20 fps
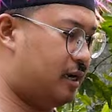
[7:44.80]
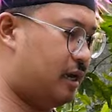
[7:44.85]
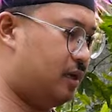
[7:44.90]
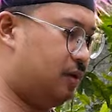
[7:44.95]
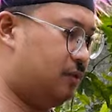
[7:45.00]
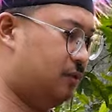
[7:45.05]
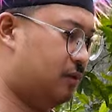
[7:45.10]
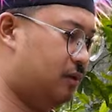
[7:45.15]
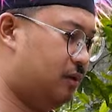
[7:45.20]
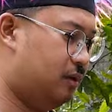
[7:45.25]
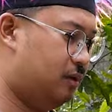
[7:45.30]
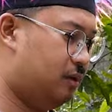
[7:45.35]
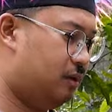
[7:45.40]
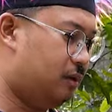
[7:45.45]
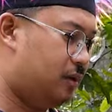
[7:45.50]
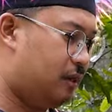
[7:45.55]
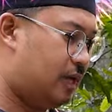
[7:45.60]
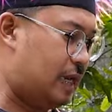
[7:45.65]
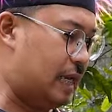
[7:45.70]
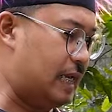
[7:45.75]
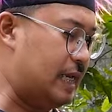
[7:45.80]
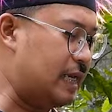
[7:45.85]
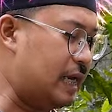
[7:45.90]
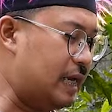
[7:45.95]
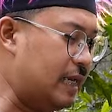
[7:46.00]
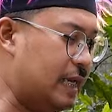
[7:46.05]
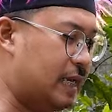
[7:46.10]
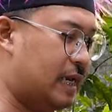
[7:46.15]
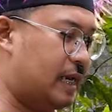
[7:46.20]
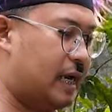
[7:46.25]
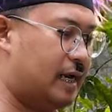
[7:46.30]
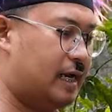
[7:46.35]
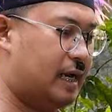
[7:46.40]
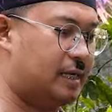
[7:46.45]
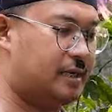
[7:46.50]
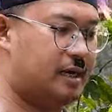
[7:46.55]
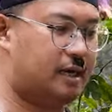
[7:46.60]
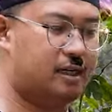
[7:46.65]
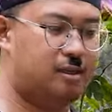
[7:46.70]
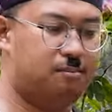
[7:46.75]
yang lalu ini kan
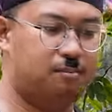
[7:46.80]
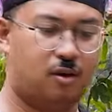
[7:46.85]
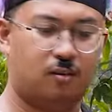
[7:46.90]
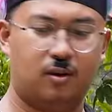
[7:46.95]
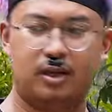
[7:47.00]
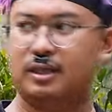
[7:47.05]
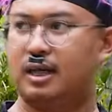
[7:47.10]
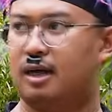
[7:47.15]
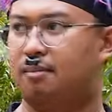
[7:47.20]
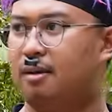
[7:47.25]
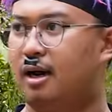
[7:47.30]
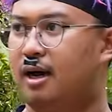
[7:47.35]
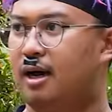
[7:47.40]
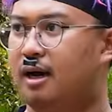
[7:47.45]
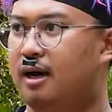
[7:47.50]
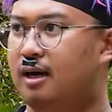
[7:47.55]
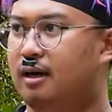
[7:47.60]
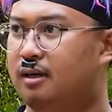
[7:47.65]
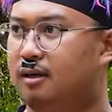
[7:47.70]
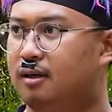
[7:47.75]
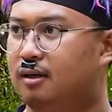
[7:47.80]
anak-anak yang dibawa sama